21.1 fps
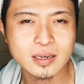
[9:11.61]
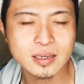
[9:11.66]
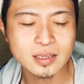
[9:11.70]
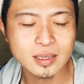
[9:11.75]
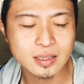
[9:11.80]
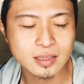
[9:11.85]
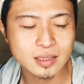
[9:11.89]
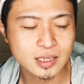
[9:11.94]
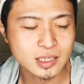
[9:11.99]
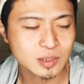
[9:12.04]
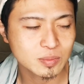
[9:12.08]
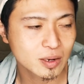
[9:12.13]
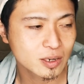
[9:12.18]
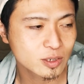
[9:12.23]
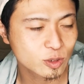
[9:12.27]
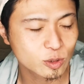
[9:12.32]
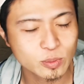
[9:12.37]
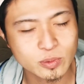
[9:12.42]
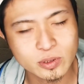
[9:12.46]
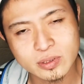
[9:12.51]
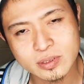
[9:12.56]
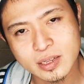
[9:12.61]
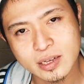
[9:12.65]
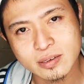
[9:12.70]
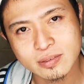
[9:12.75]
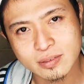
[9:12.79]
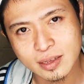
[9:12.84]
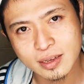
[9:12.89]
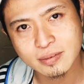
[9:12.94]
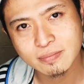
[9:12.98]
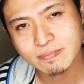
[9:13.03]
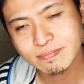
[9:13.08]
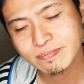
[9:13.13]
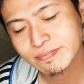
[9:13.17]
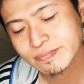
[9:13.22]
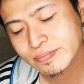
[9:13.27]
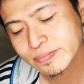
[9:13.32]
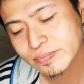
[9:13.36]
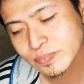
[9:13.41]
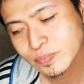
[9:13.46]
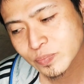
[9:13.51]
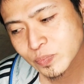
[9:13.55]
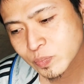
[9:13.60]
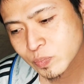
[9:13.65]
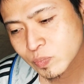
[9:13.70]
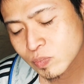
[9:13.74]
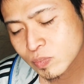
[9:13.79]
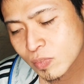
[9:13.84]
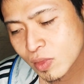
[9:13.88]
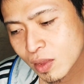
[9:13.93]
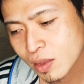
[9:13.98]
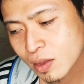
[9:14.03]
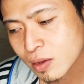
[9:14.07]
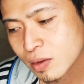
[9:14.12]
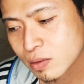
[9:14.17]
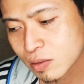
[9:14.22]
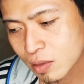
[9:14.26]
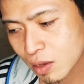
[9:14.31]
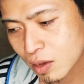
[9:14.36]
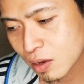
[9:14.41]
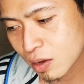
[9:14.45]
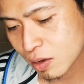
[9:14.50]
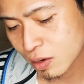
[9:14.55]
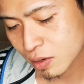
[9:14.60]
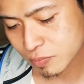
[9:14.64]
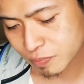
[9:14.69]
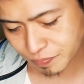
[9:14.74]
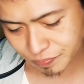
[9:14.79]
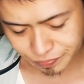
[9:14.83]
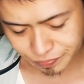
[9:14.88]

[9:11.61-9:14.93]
れていってしまうと思うんだよねで